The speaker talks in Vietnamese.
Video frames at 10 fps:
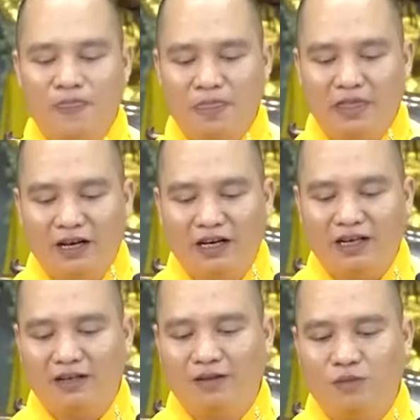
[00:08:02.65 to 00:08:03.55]
Nhưng
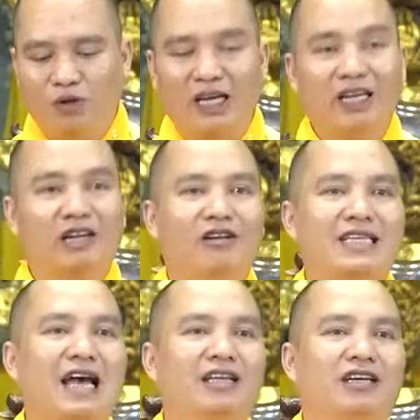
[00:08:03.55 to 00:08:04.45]
á, bộ kinh là nó
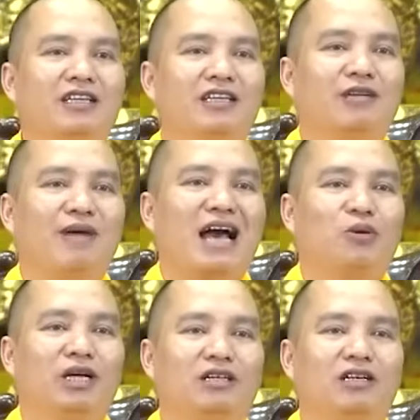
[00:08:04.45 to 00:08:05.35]
dài tới 3
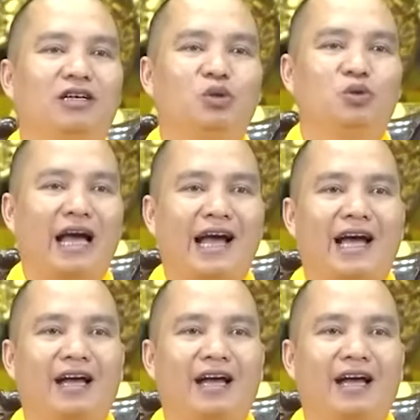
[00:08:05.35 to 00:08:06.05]
quyển thượng trung hạ,